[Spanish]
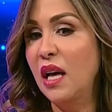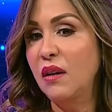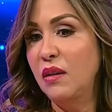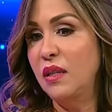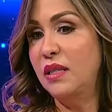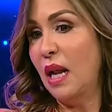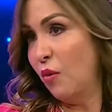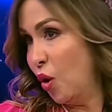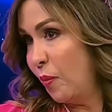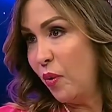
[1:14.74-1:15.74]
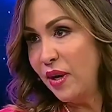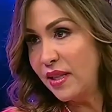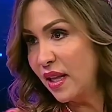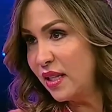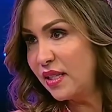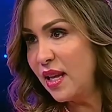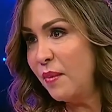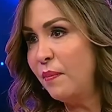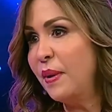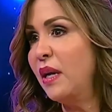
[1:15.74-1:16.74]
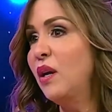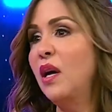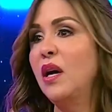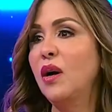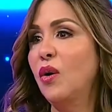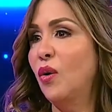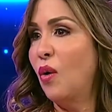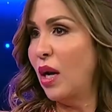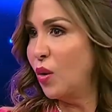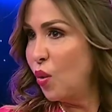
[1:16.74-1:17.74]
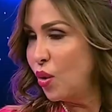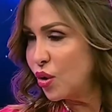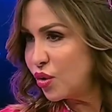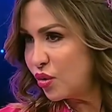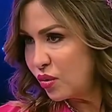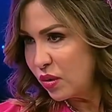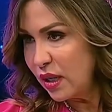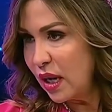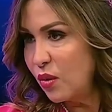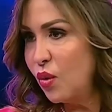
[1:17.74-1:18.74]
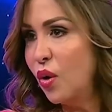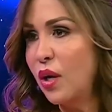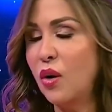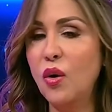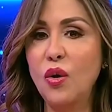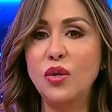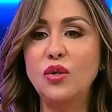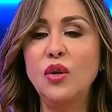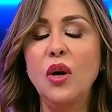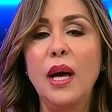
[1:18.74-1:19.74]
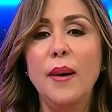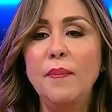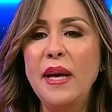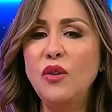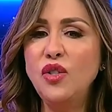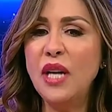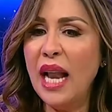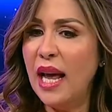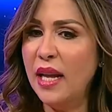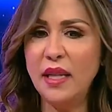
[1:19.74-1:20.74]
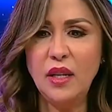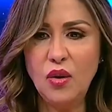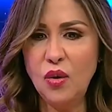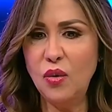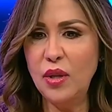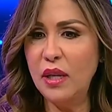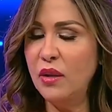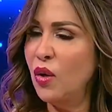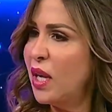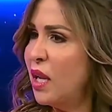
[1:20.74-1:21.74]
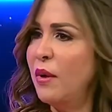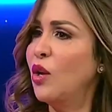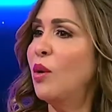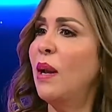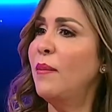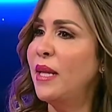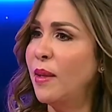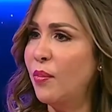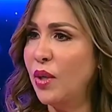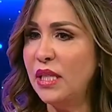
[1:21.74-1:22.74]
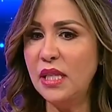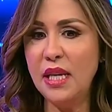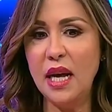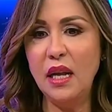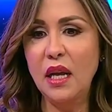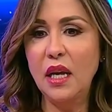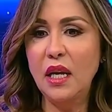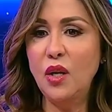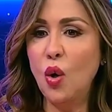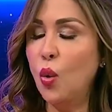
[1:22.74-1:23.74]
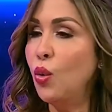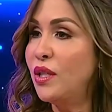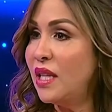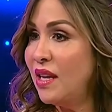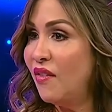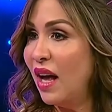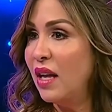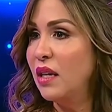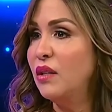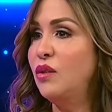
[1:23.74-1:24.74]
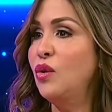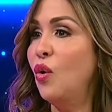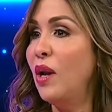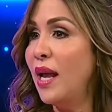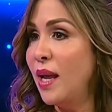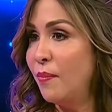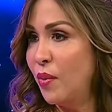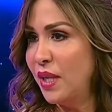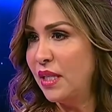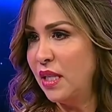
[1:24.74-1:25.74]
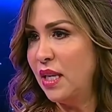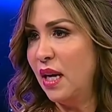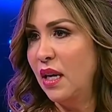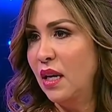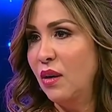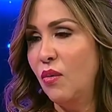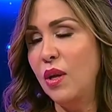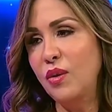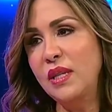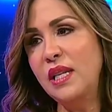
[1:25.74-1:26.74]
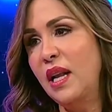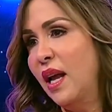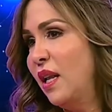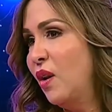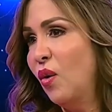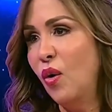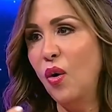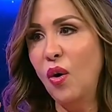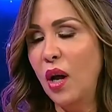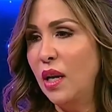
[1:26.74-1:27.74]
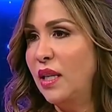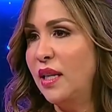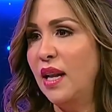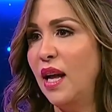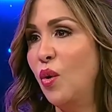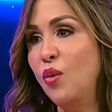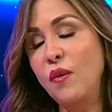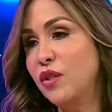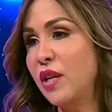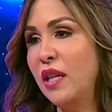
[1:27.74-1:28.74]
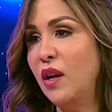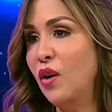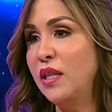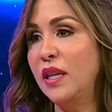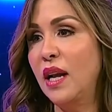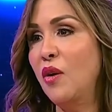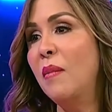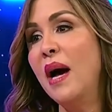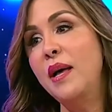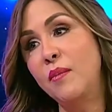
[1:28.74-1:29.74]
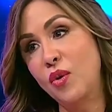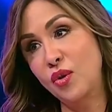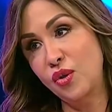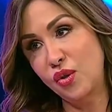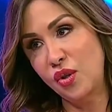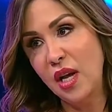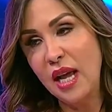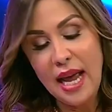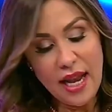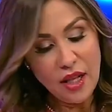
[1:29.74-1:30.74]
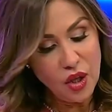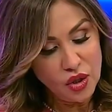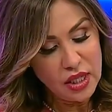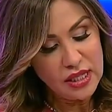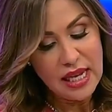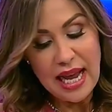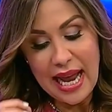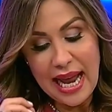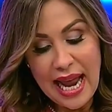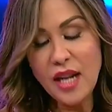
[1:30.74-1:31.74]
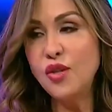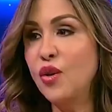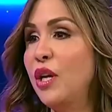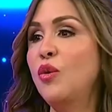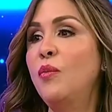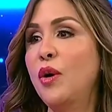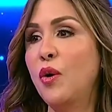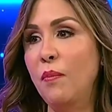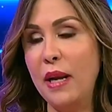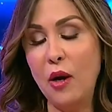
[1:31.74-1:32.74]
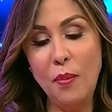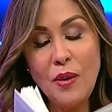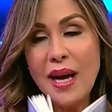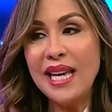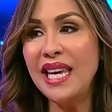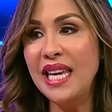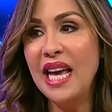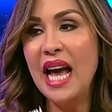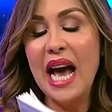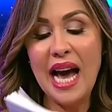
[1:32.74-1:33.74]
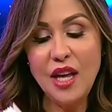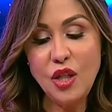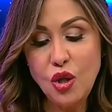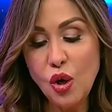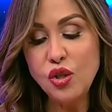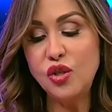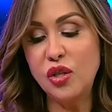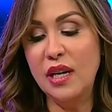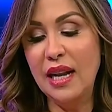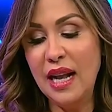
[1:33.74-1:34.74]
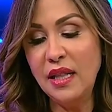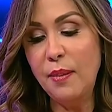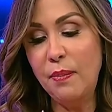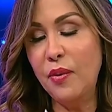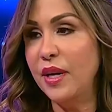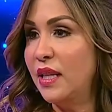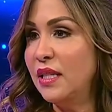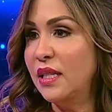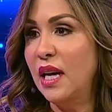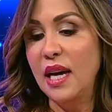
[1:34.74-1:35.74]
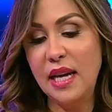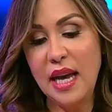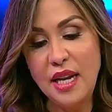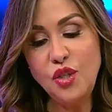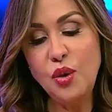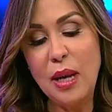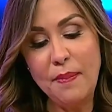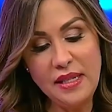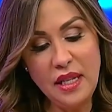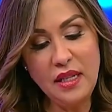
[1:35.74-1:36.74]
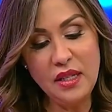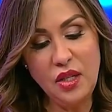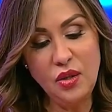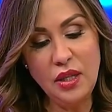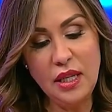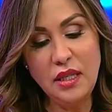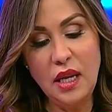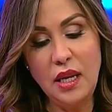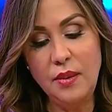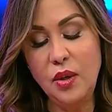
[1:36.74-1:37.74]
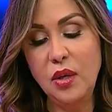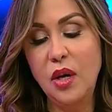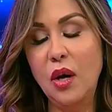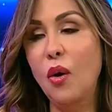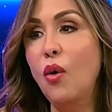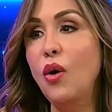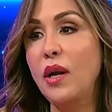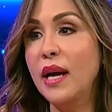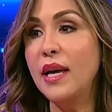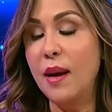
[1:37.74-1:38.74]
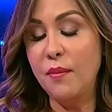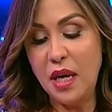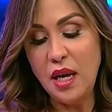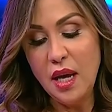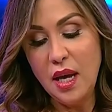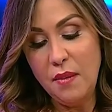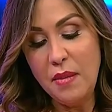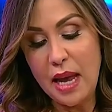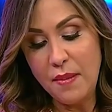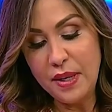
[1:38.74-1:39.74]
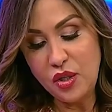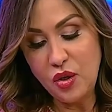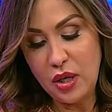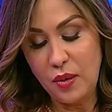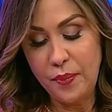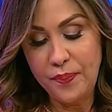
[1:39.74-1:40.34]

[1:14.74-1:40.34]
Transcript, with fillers: eh, salvo los poetas de siempre o algunos, eh, algunos recodos, ¿no? Pero ya la gente no, no escribe normalmente poesía y no cultiva, no lee poesía cuando es el género literario, uno de los géneros literarios más hermosos. Claro, claro, Entonces, el soneto es muy complejo, pero aquí hay dos grandes poetas que han hecho una presentación de este libro, Olga, que a mí me ha impresionado.